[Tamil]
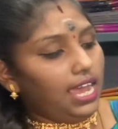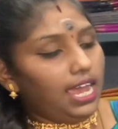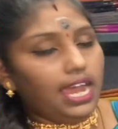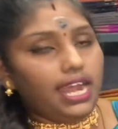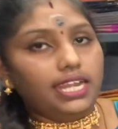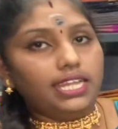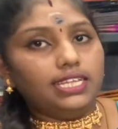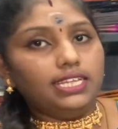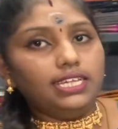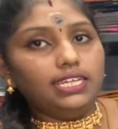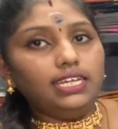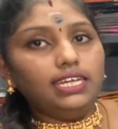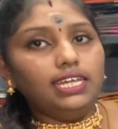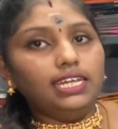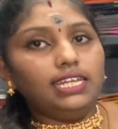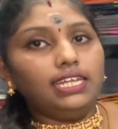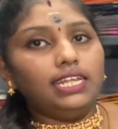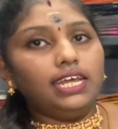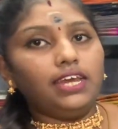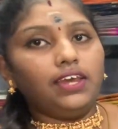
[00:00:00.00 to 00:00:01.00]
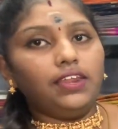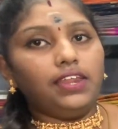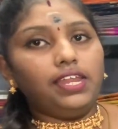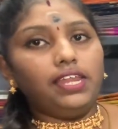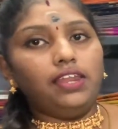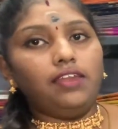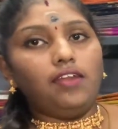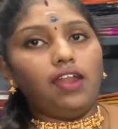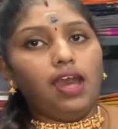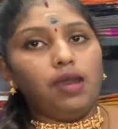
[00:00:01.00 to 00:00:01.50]
அடுத்து இந்த
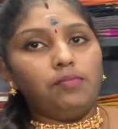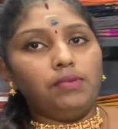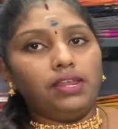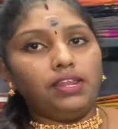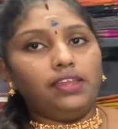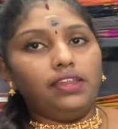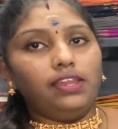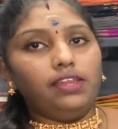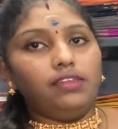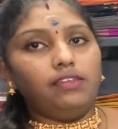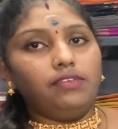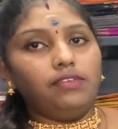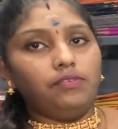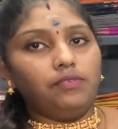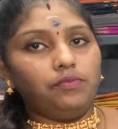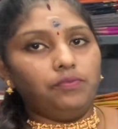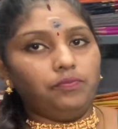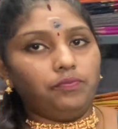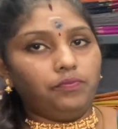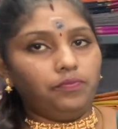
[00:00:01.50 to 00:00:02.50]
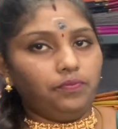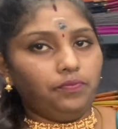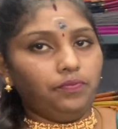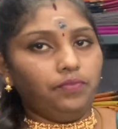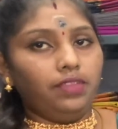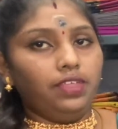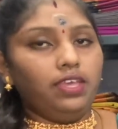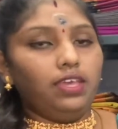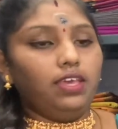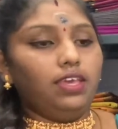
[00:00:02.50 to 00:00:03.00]
க்ரீன் ராமர் க்ரீன்
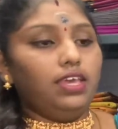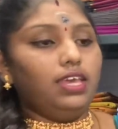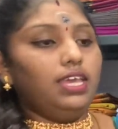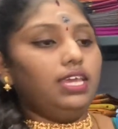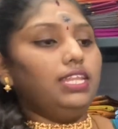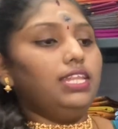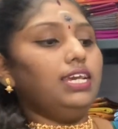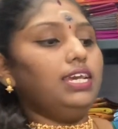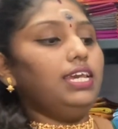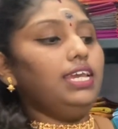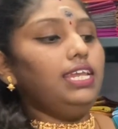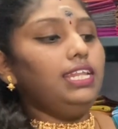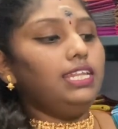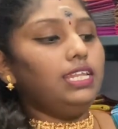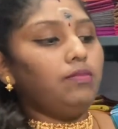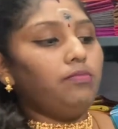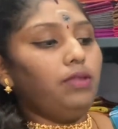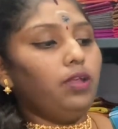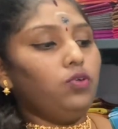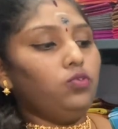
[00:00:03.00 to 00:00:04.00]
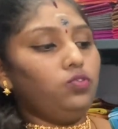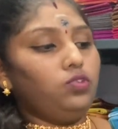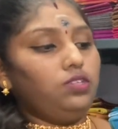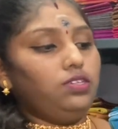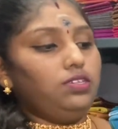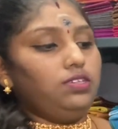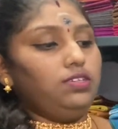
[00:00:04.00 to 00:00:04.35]
இதுக்கு இந்த பிளவுஸ்